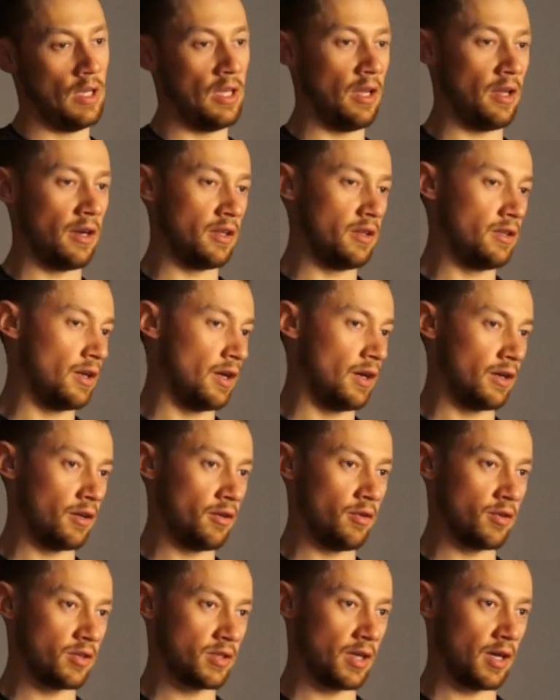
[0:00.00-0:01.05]
E la rende anche
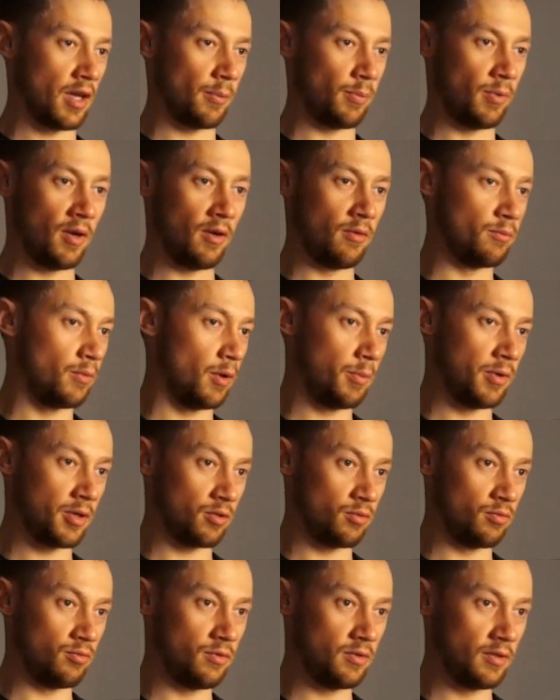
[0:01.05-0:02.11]
una scarpa un po' per
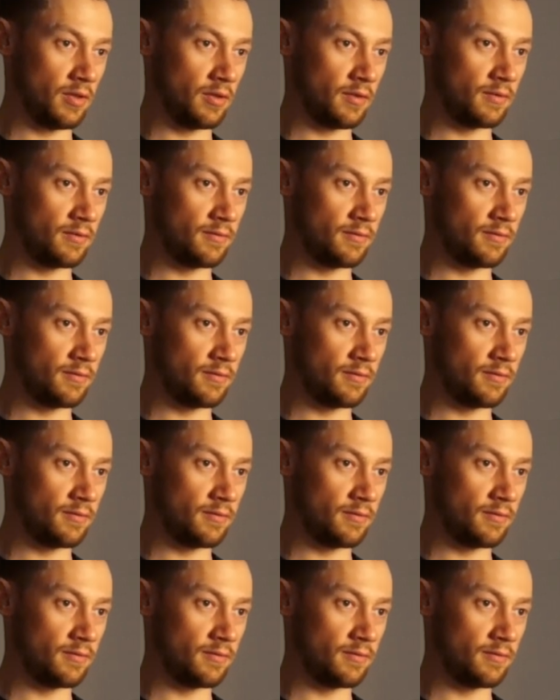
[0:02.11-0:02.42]
tutti.